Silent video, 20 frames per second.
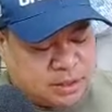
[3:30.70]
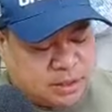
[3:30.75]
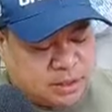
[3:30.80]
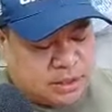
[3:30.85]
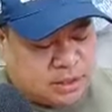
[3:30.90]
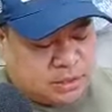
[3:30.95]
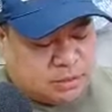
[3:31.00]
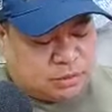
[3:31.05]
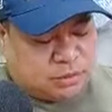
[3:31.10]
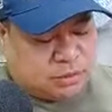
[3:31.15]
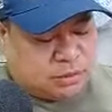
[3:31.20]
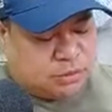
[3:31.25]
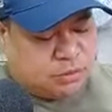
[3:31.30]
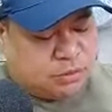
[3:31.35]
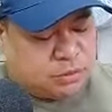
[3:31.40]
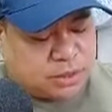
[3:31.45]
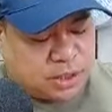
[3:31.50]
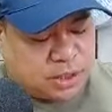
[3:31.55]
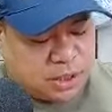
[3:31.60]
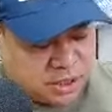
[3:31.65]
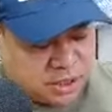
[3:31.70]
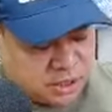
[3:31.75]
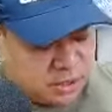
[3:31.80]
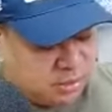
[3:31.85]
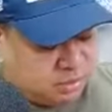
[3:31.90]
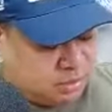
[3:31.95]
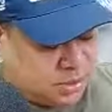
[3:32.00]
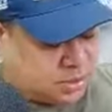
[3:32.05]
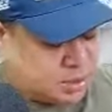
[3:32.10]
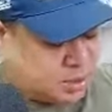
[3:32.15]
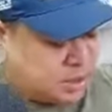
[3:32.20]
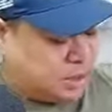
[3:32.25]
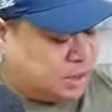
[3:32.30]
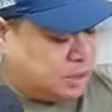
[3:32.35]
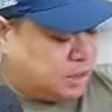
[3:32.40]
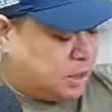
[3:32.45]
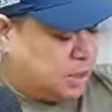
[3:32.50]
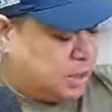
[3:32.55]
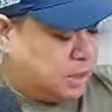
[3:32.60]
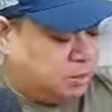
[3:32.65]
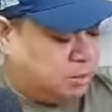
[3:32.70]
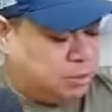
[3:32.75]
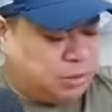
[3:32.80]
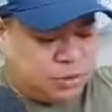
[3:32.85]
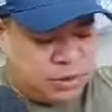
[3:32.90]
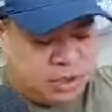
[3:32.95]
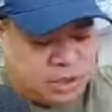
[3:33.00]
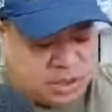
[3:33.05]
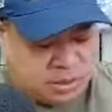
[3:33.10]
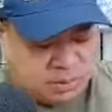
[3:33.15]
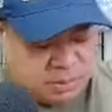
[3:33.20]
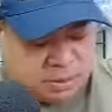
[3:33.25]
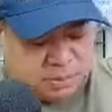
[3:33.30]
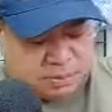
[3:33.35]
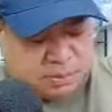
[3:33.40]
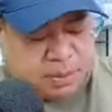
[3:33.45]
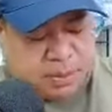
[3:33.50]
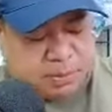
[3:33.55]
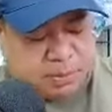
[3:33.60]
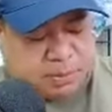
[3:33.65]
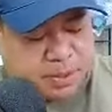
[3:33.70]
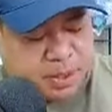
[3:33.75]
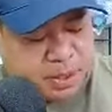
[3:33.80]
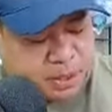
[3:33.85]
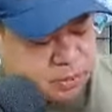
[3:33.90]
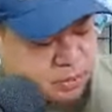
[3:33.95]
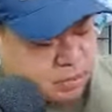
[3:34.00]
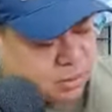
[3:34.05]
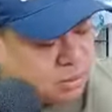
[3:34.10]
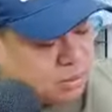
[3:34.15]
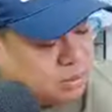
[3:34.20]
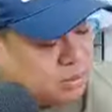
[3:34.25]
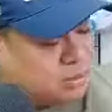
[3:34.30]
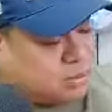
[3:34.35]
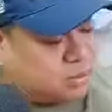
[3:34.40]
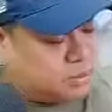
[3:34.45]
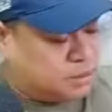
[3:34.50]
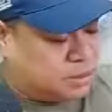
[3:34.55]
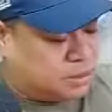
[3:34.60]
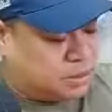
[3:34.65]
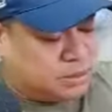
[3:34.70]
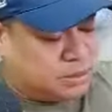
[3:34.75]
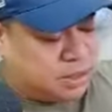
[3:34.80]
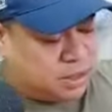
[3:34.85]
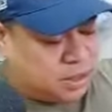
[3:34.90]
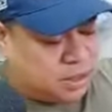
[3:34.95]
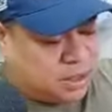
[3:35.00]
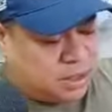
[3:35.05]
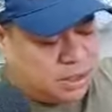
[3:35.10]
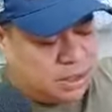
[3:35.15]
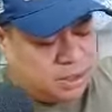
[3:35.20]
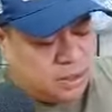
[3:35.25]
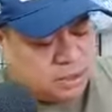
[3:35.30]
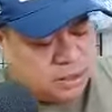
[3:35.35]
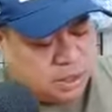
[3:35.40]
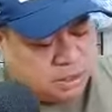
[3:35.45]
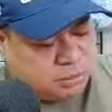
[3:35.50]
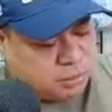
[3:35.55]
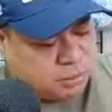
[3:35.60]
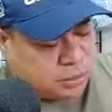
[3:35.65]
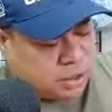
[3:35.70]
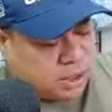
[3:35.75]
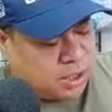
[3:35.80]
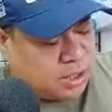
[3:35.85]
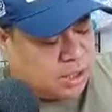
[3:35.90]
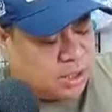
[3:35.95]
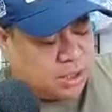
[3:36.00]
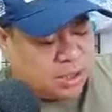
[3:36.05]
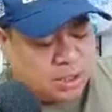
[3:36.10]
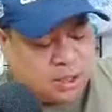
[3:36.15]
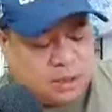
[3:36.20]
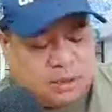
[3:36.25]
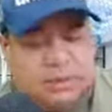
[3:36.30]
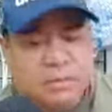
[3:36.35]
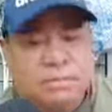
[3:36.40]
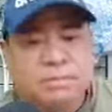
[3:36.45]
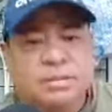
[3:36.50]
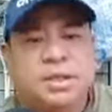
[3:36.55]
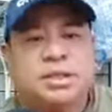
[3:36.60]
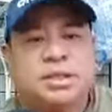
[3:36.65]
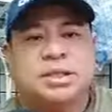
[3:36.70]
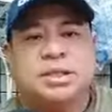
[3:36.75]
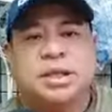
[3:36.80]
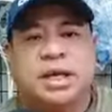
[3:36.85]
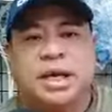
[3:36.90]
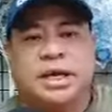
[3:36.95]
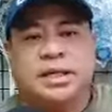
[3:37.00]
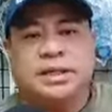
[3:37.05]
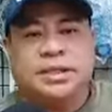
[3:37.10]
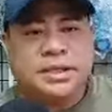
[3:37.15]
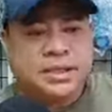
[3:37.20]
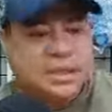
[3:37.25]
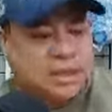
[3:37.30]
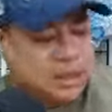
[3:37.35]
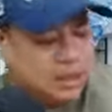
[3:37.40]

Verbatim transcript: Yun, yung talagang minsan, alam nyo, hindi naman perfecto ang uh, takbo talaga ng business.